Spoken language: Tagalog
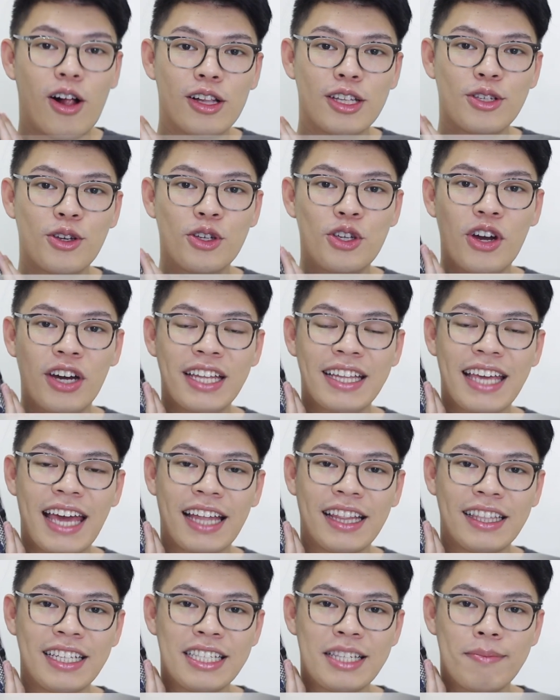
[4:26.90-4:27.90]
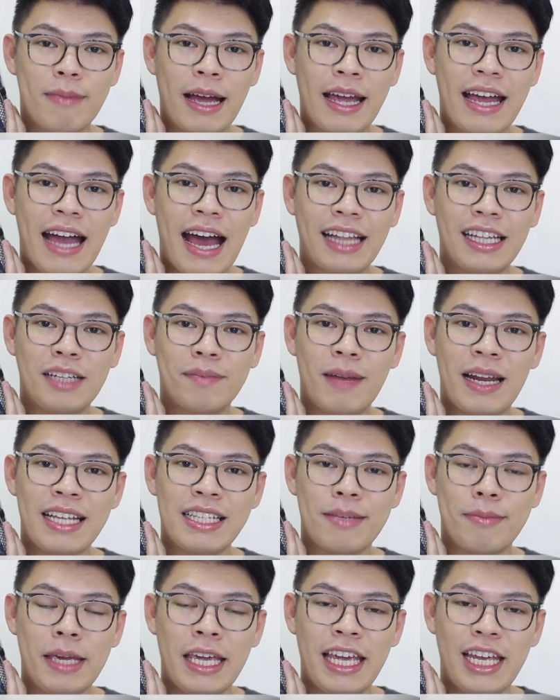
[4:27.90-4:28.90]
Also, you can get this bag nga din pala
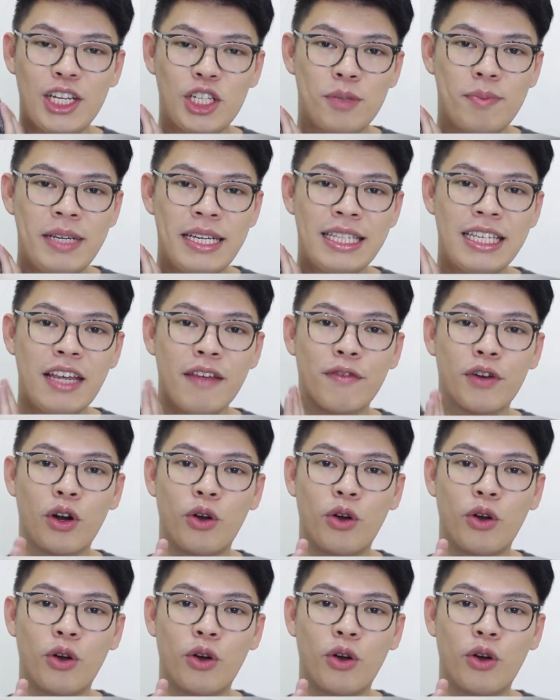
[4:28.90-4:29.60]
sa may HBC